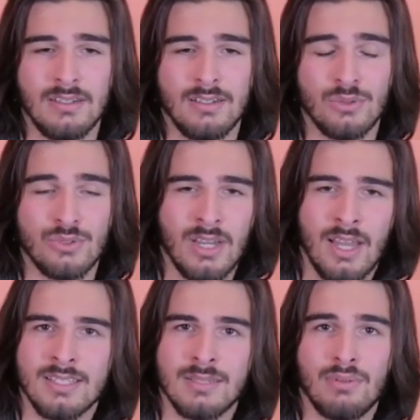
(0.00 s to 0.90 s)
euh, le
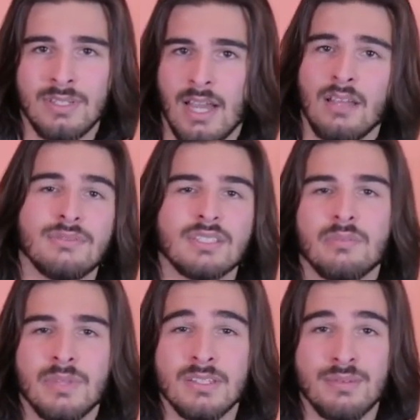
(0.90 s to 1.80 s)
Jukar a des épaules carrées en fait,
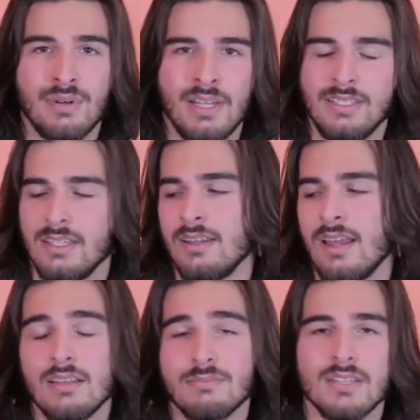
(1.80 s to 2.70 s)
comme des épaulettes et
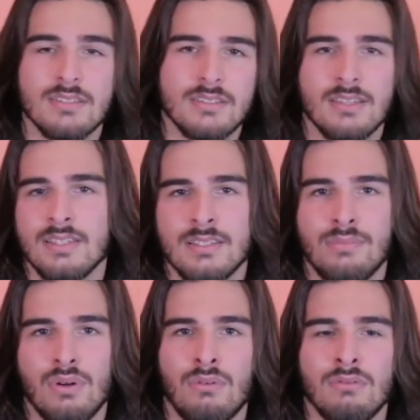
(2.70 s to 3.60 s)
là bah, ça des
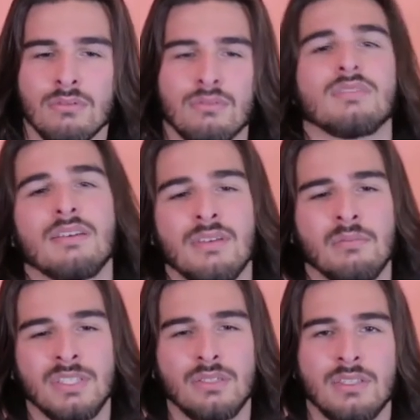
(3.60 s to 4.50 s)
épaules rondes donc ça fait
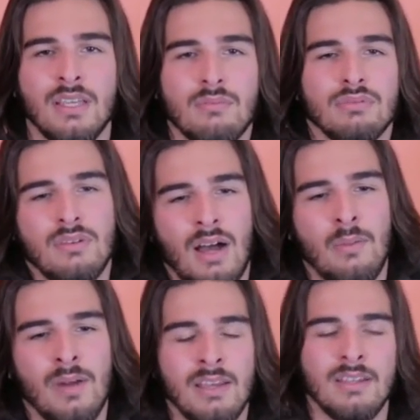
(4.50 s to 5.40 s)
un petit côté un peu
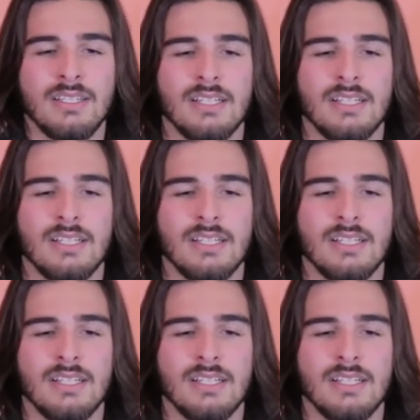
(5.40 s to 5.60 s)
Rabelais,